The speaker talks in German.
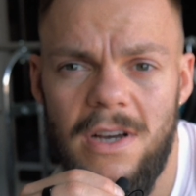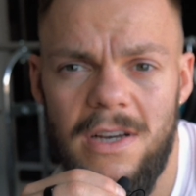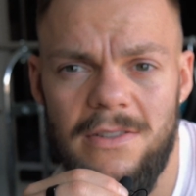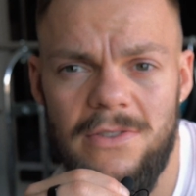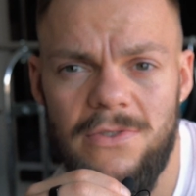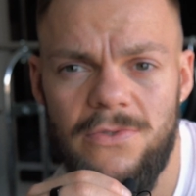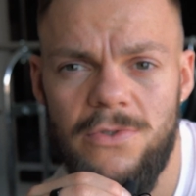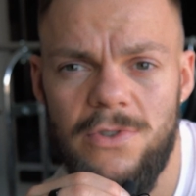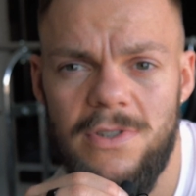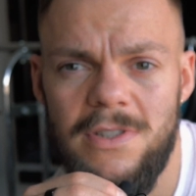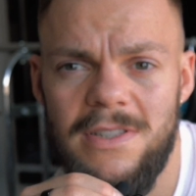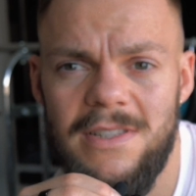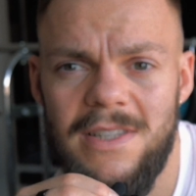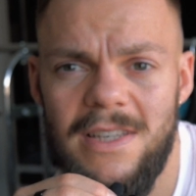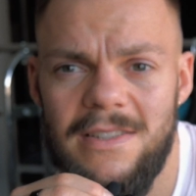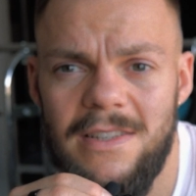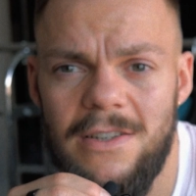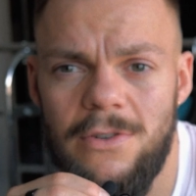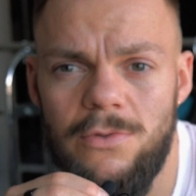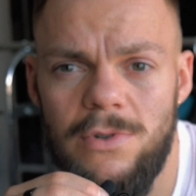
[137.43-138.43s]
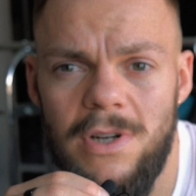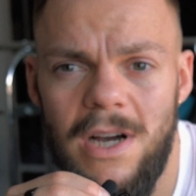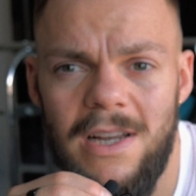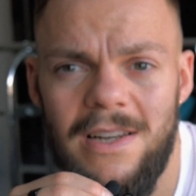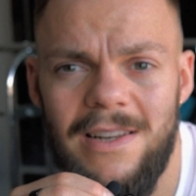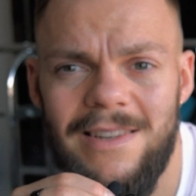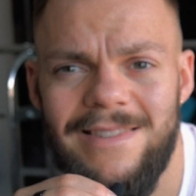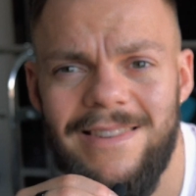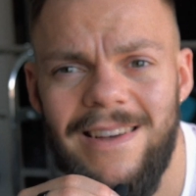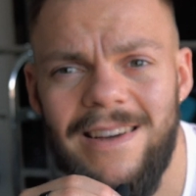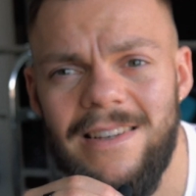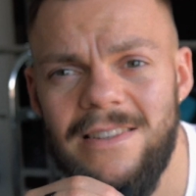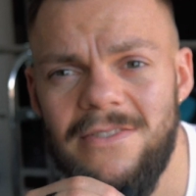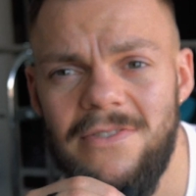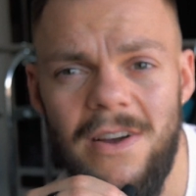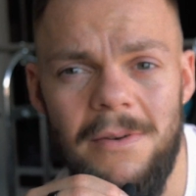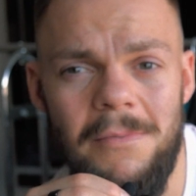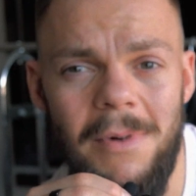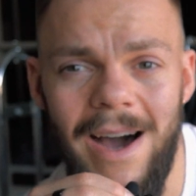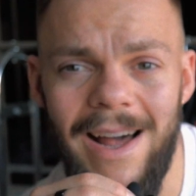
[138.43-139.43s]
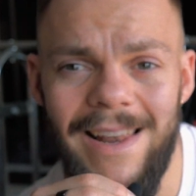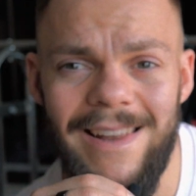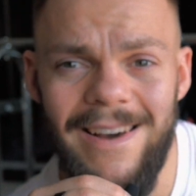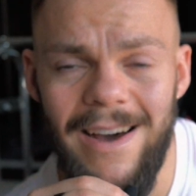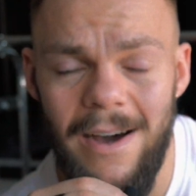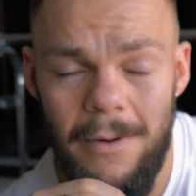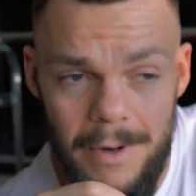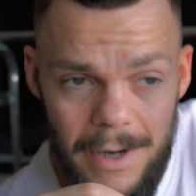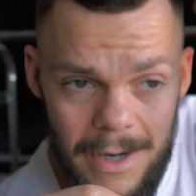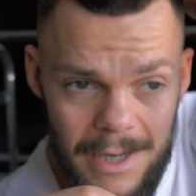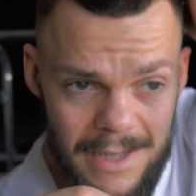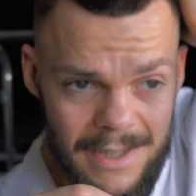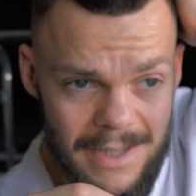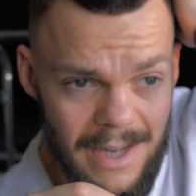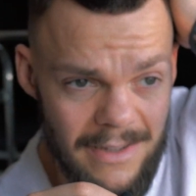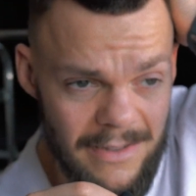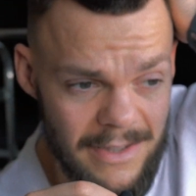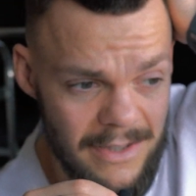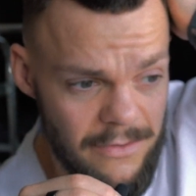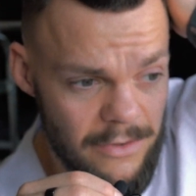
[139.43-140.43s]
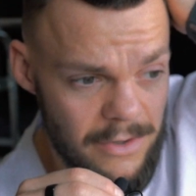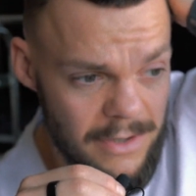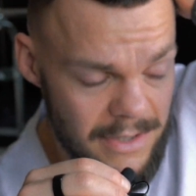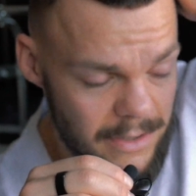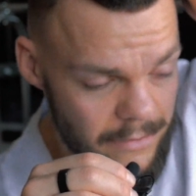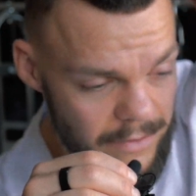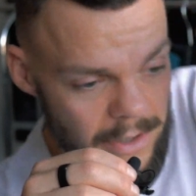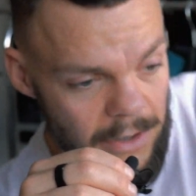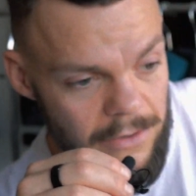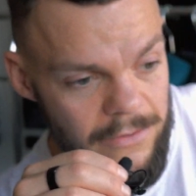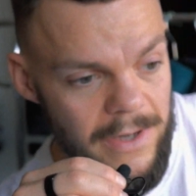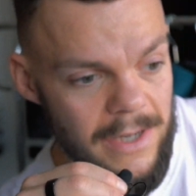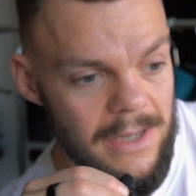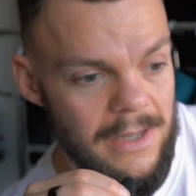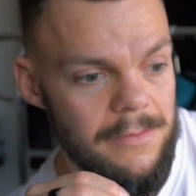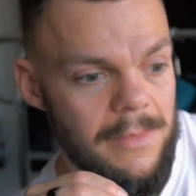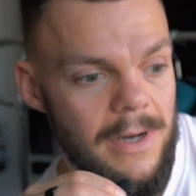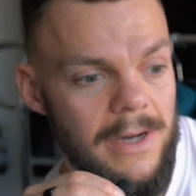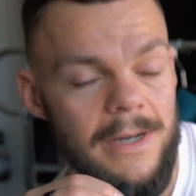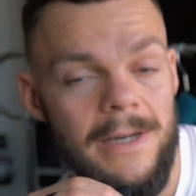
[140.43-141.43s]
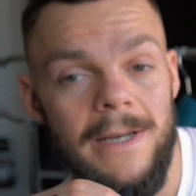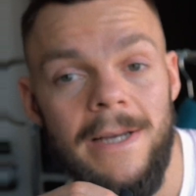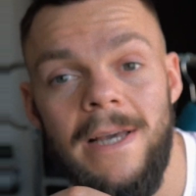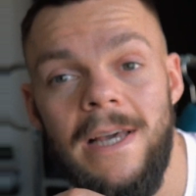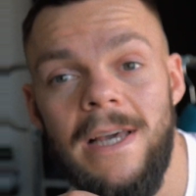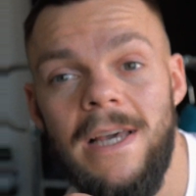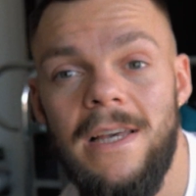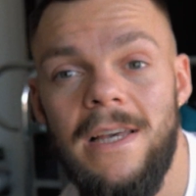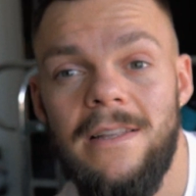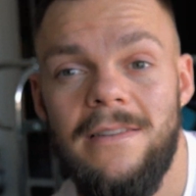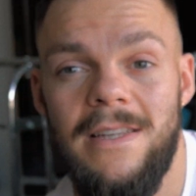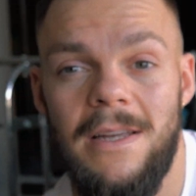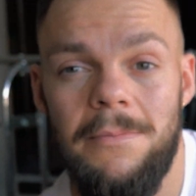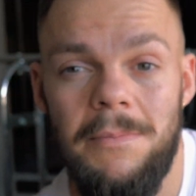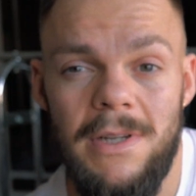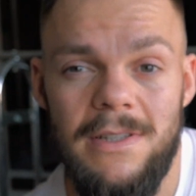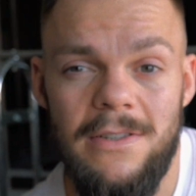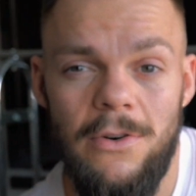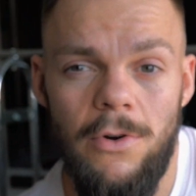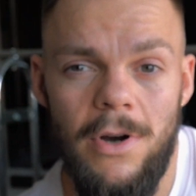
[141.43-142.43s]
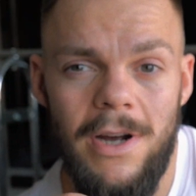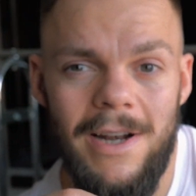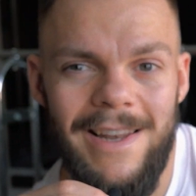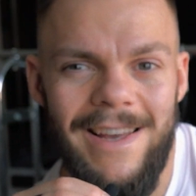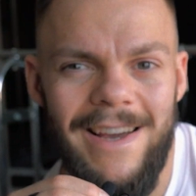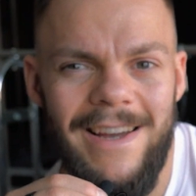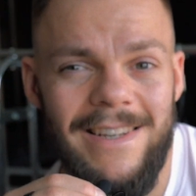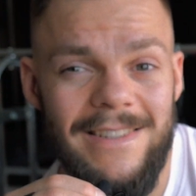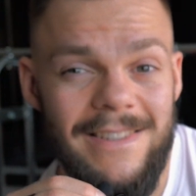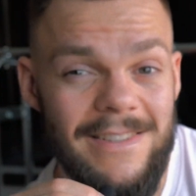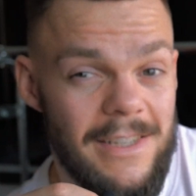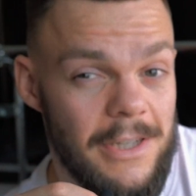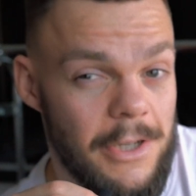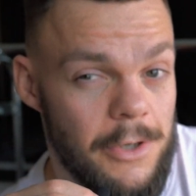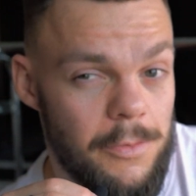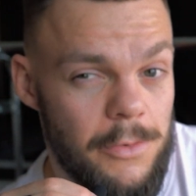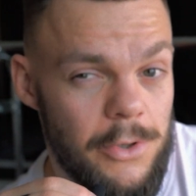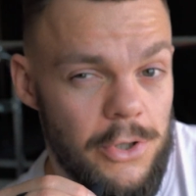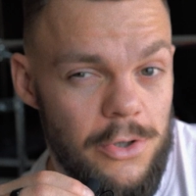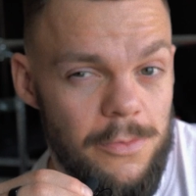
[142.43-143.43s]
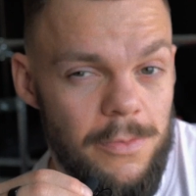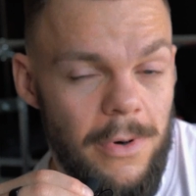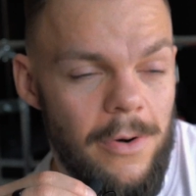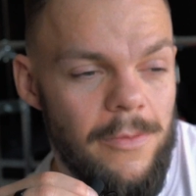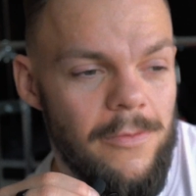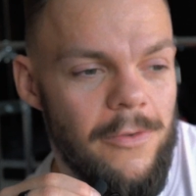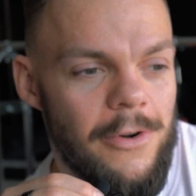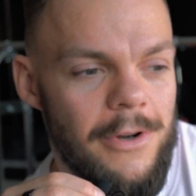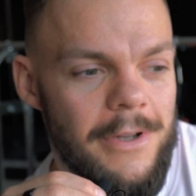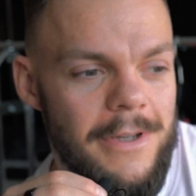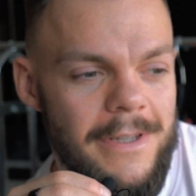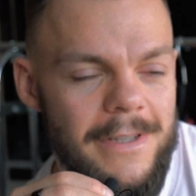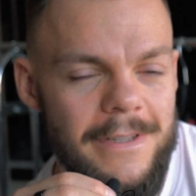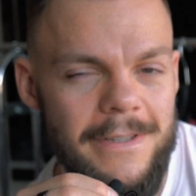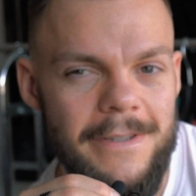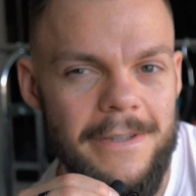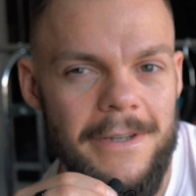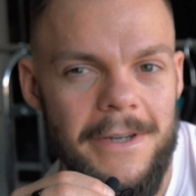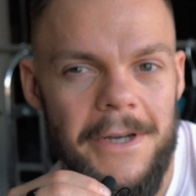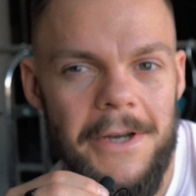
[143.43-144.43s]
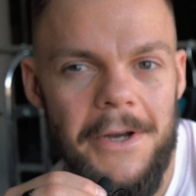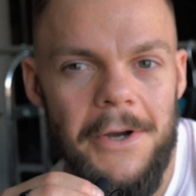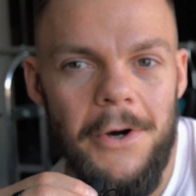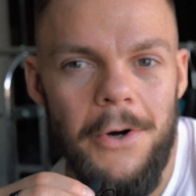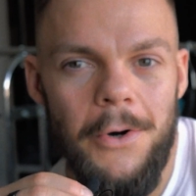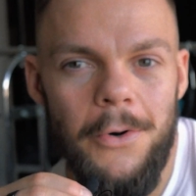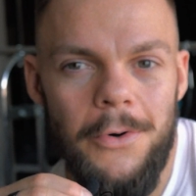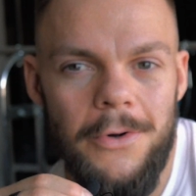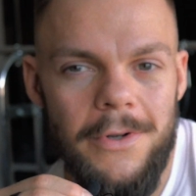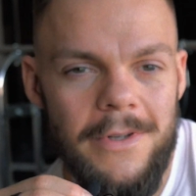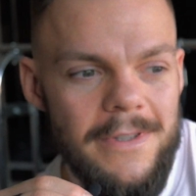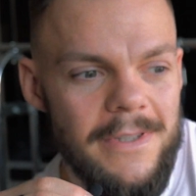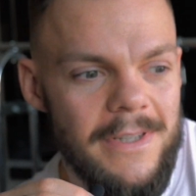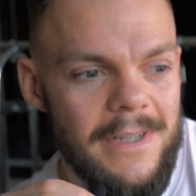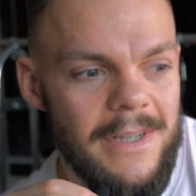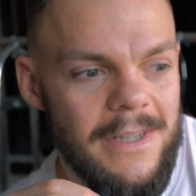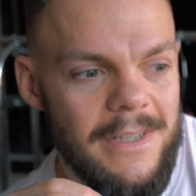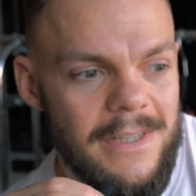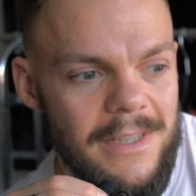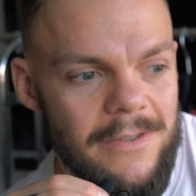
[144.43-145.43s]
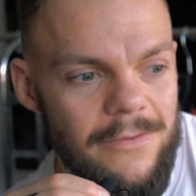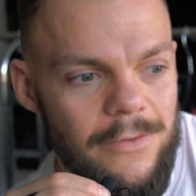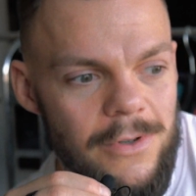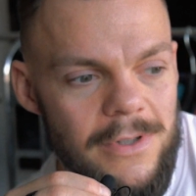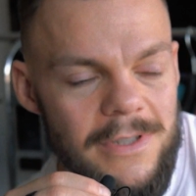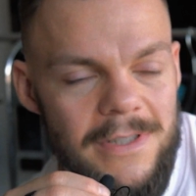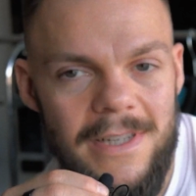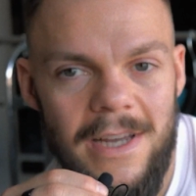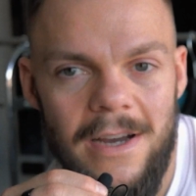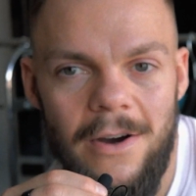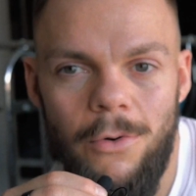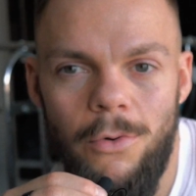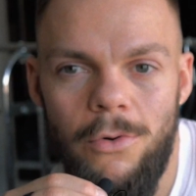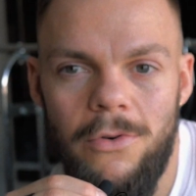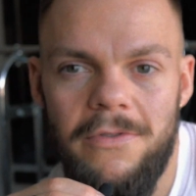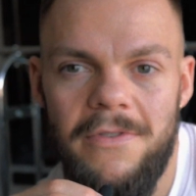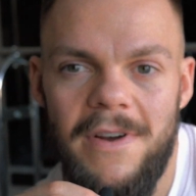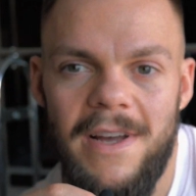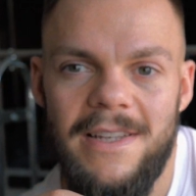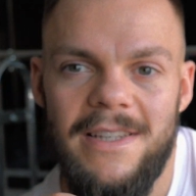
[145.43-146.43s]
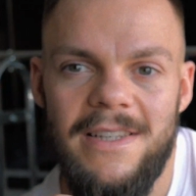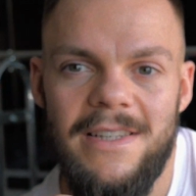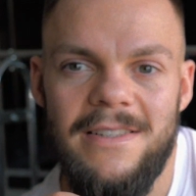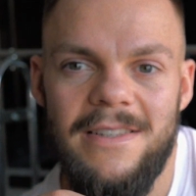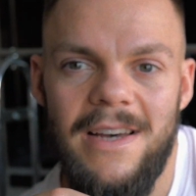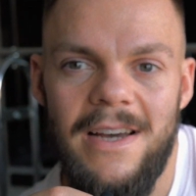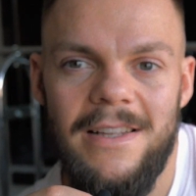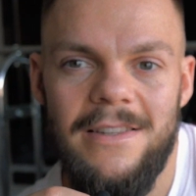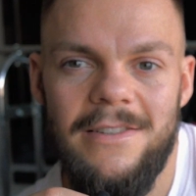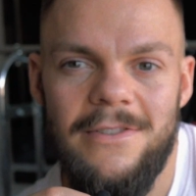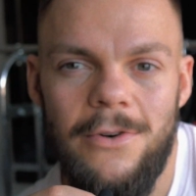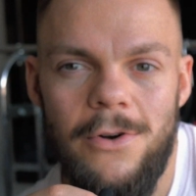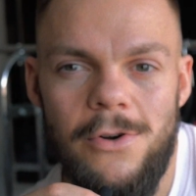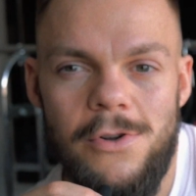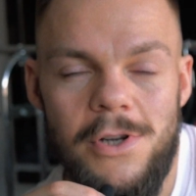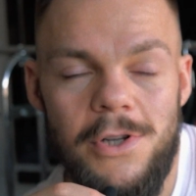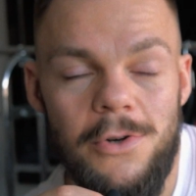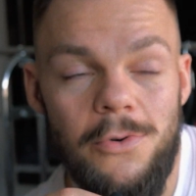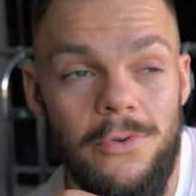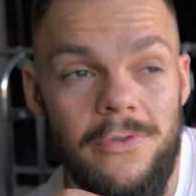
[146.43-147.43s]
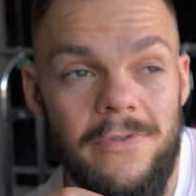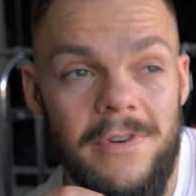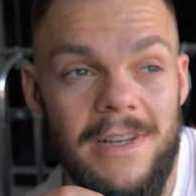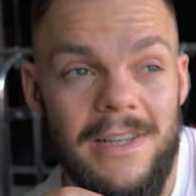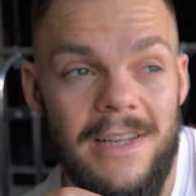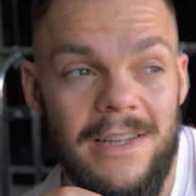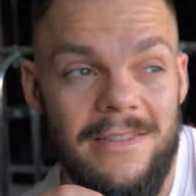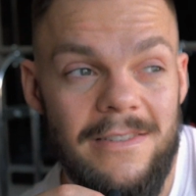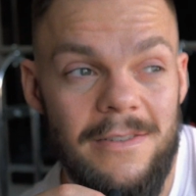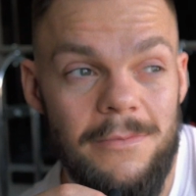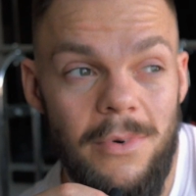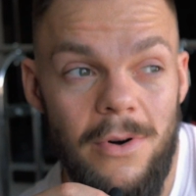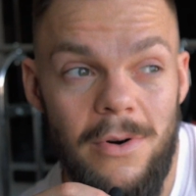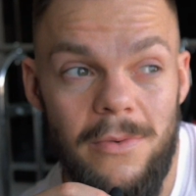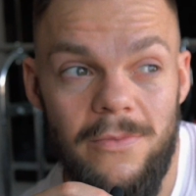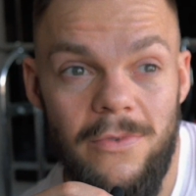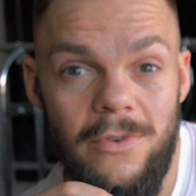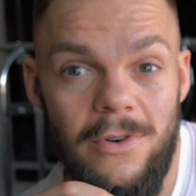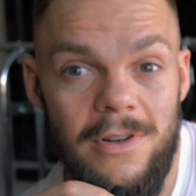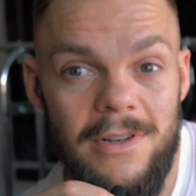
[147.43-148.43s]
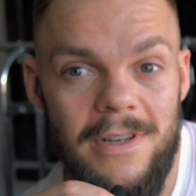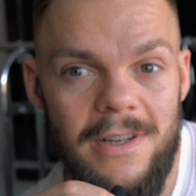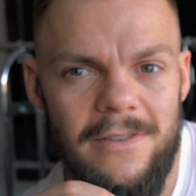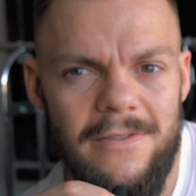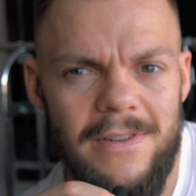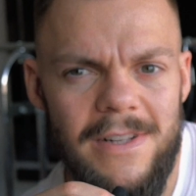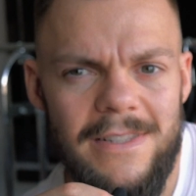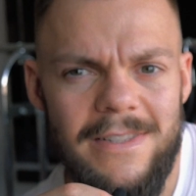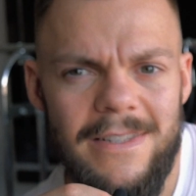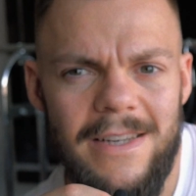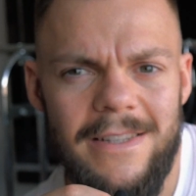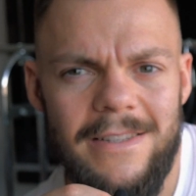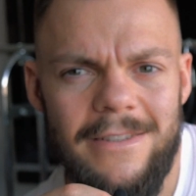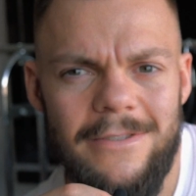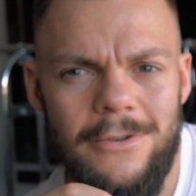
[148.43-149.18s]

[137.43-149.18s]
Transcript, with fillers: Also es fühlt sich sehr, sehr gut an. Das sagen zwar immer alle, aber ich, also ich würde es davon aufhängig machen, Sie hat mir das auch erklärt, dass es ägyptische Baumwolle ist und äh, die wohl sehr hochwertig sein soll, die hochwertigste Baumwolle der Welt sein